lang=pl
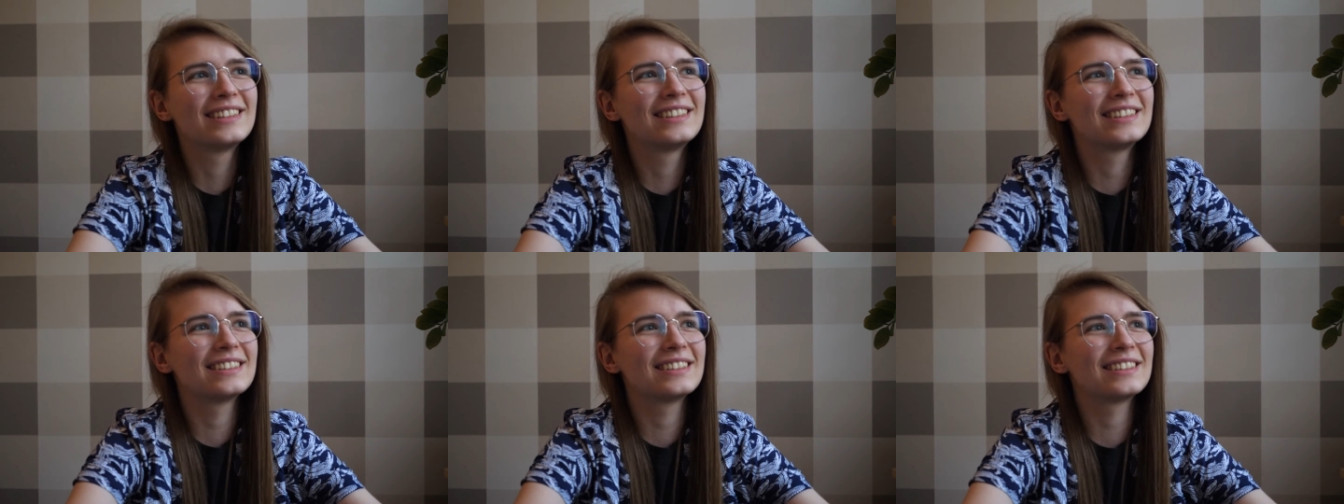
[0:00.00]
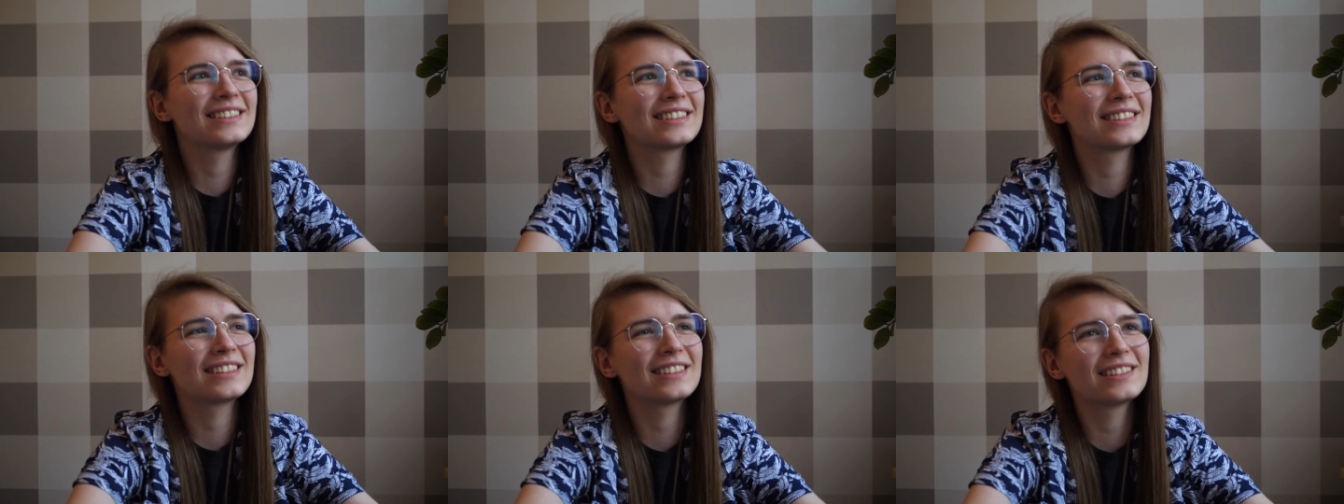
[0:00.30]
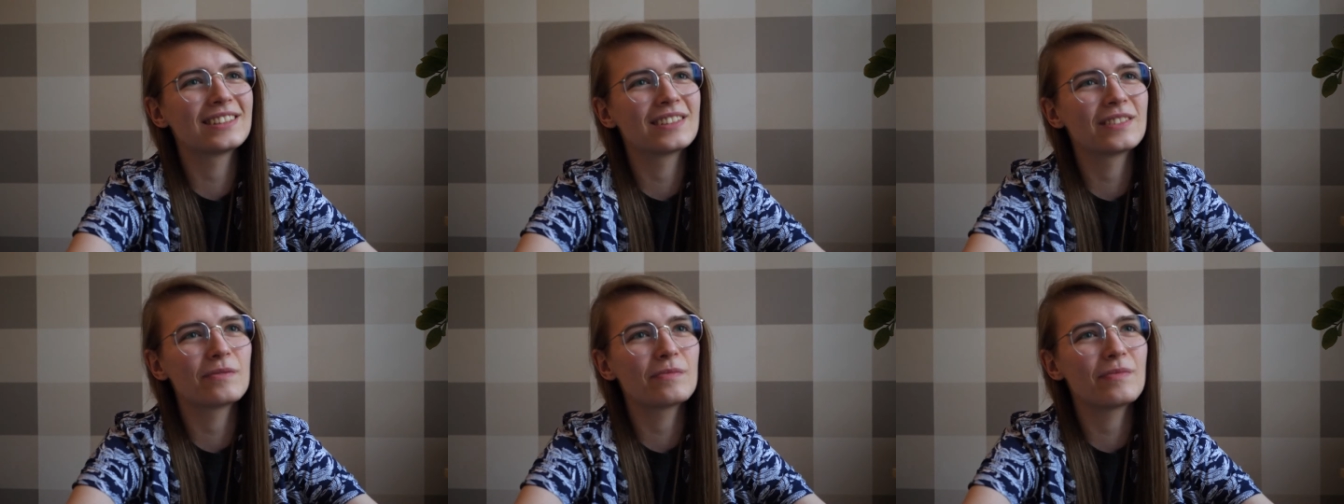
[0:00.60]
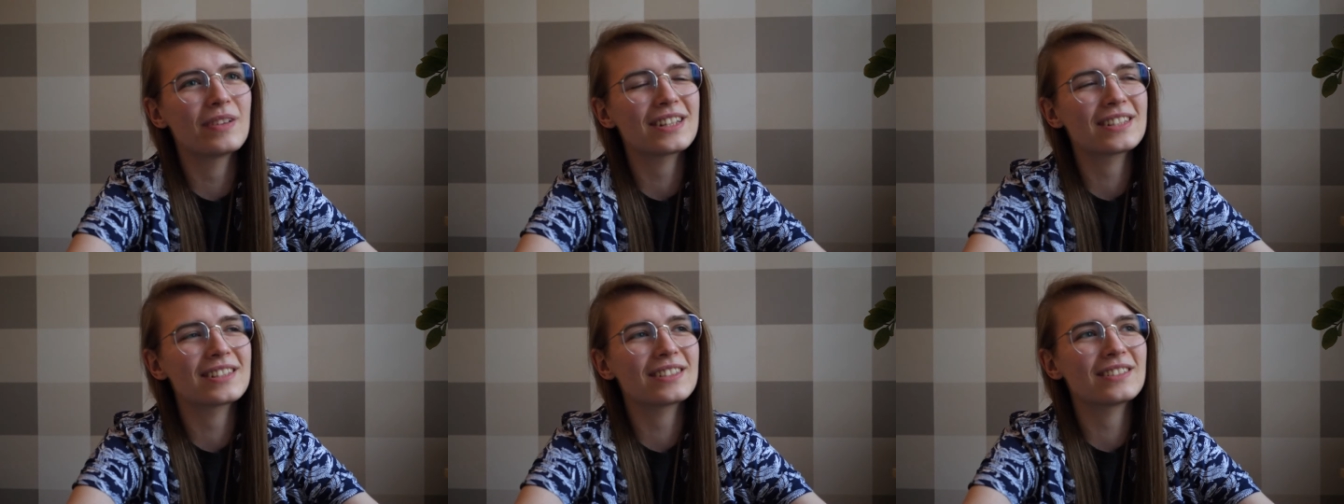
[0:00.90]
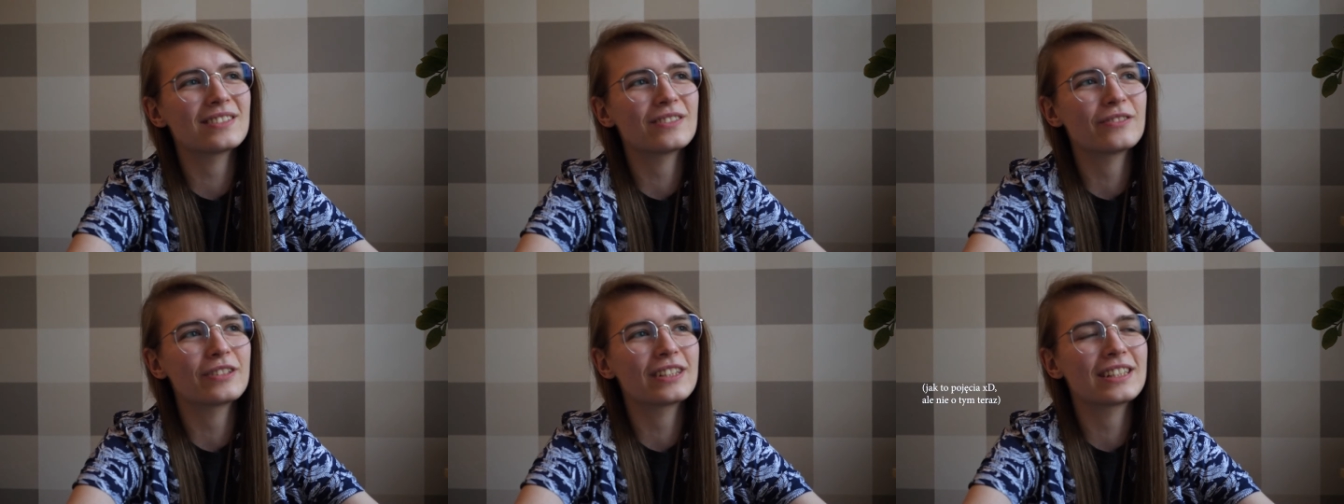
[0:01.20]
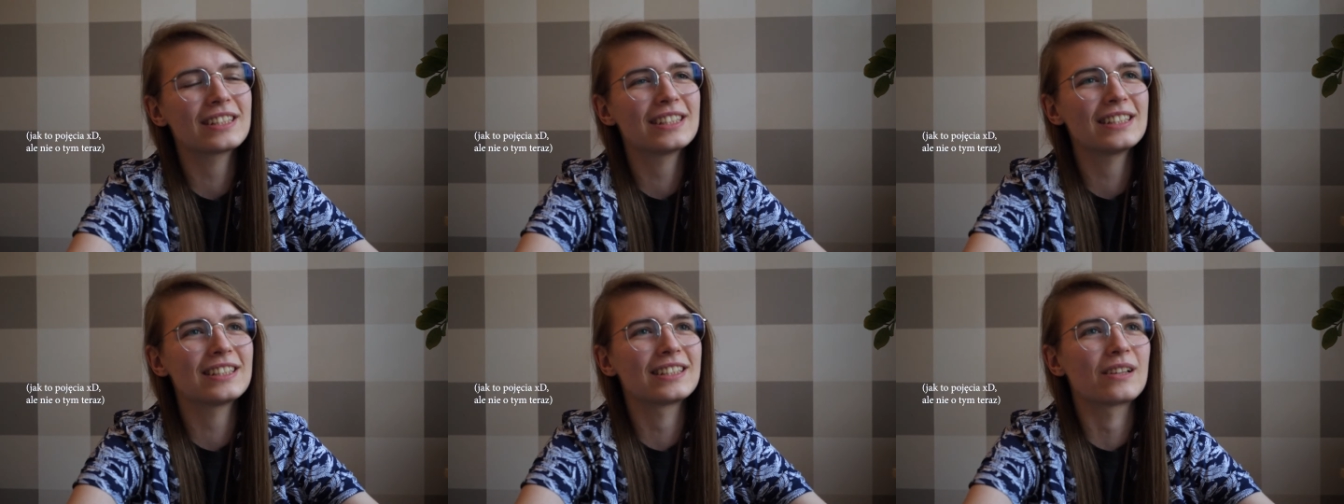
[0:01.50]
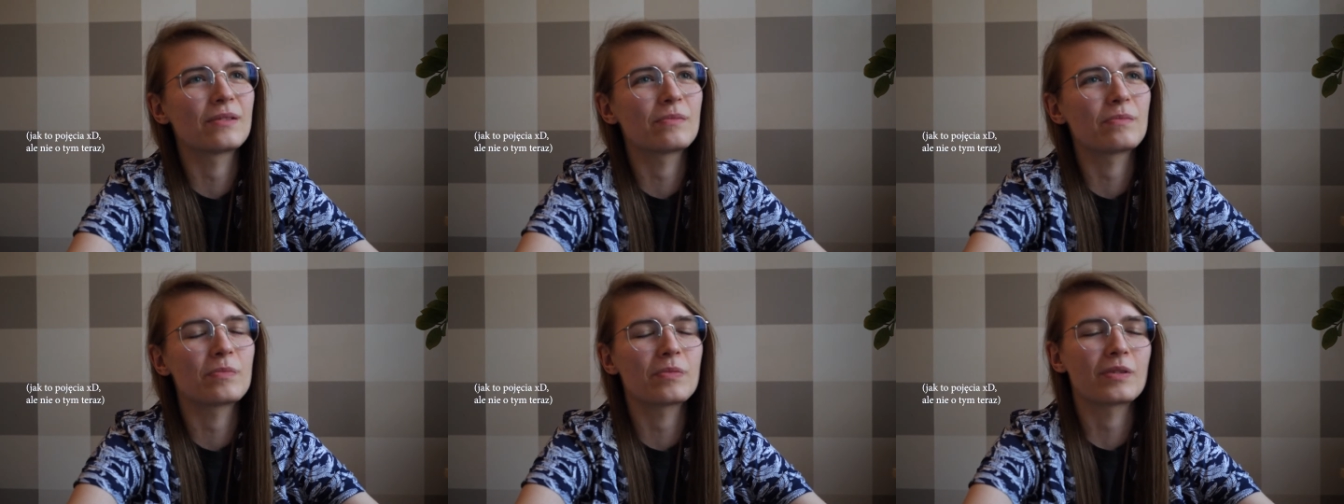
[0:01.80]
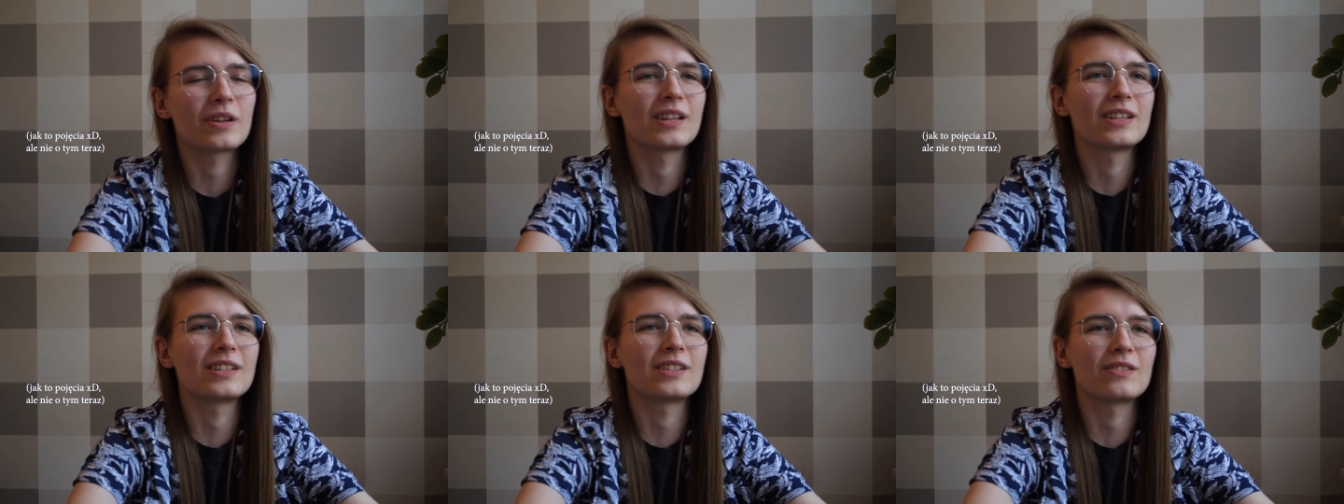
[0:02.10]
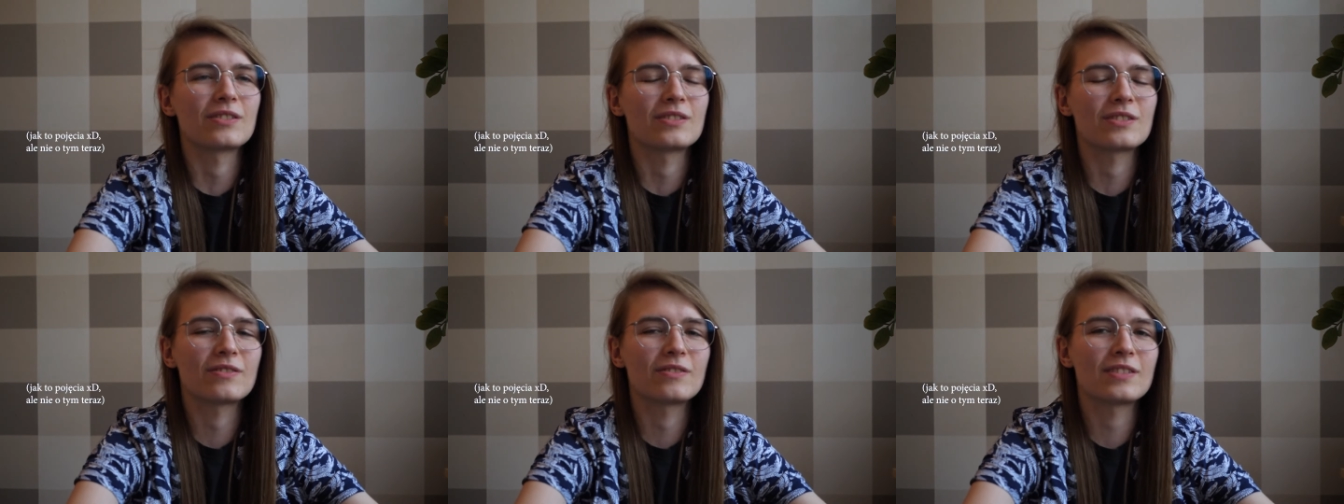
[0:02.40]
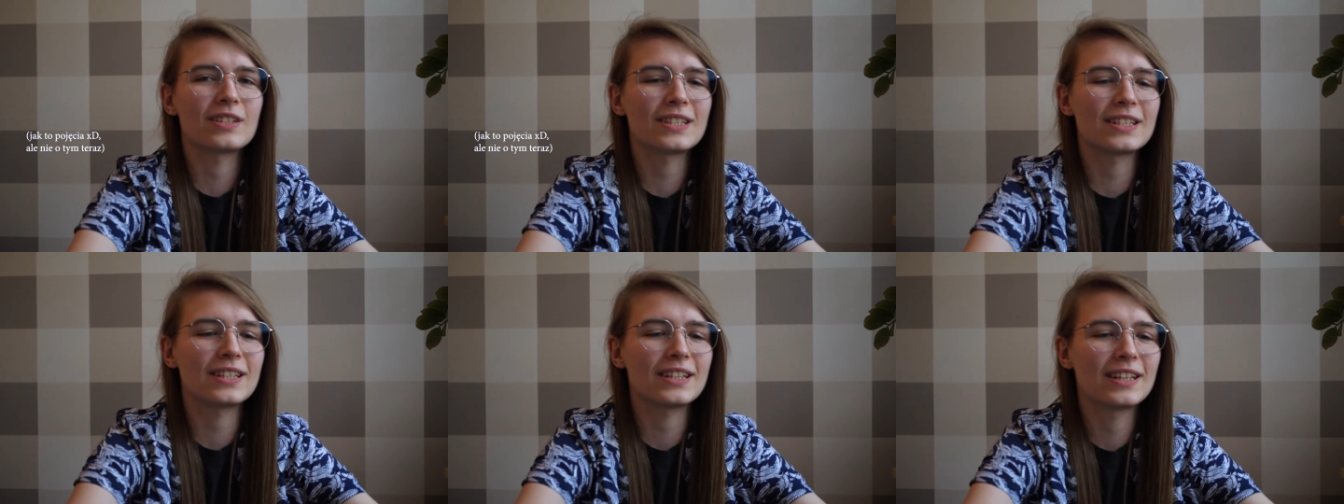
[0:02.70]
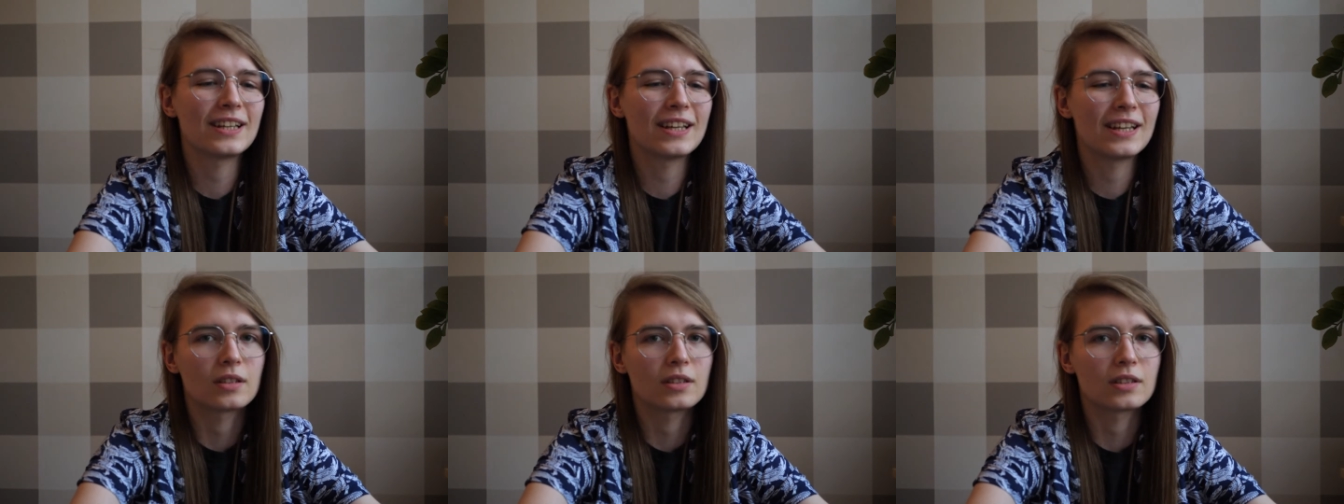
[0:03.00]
I to jest bardzo fikcyjne pojęcie oczywiście